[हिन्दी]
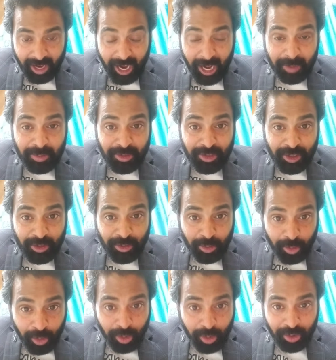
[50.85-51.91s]
आईबीसी
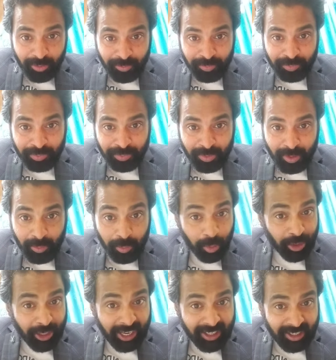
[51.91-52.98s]
कोड
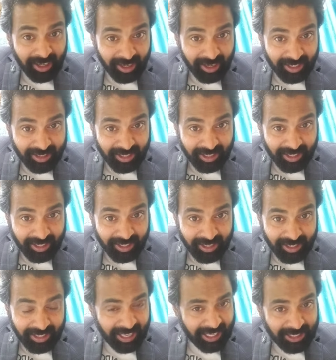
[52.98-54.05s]
प्रोटेक्ट कर लेती है
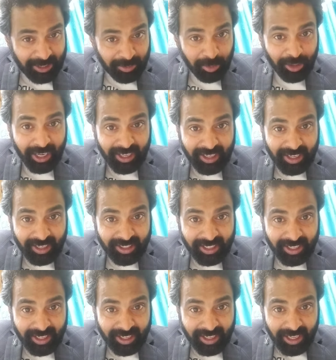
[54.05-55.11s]
कैसे प्रोटेक्ट करती
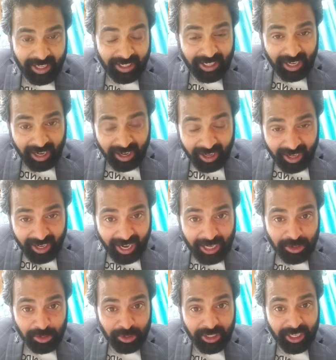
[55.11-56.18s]
है कि अगर
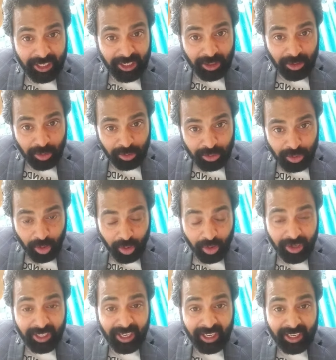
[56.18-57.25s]
एडजुडिकेटिंग
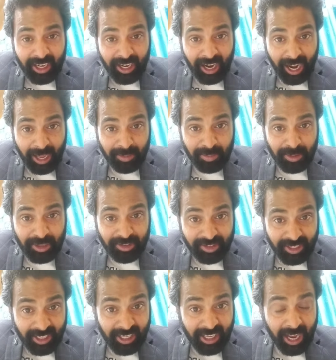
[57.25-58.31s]
अथॉरिटी अंडर
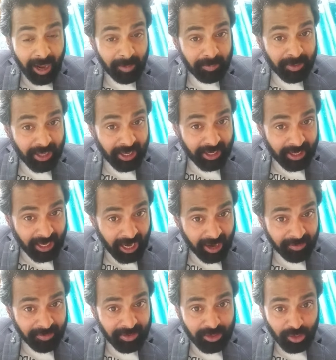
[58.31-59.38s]
आईबीसी आपके
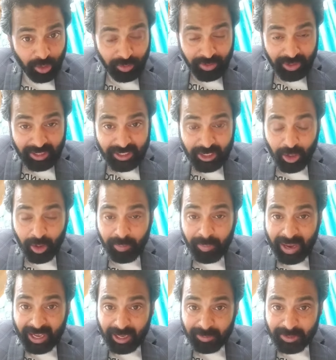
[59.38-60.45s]
खिलाफ इंसॉल्वेंसी और
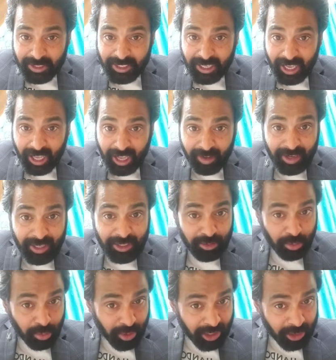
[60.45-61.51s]
बैंक्रप्सी की कार्रवाई
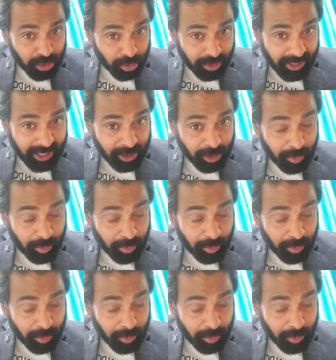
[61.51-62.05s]
शुरू कर चुकी है तो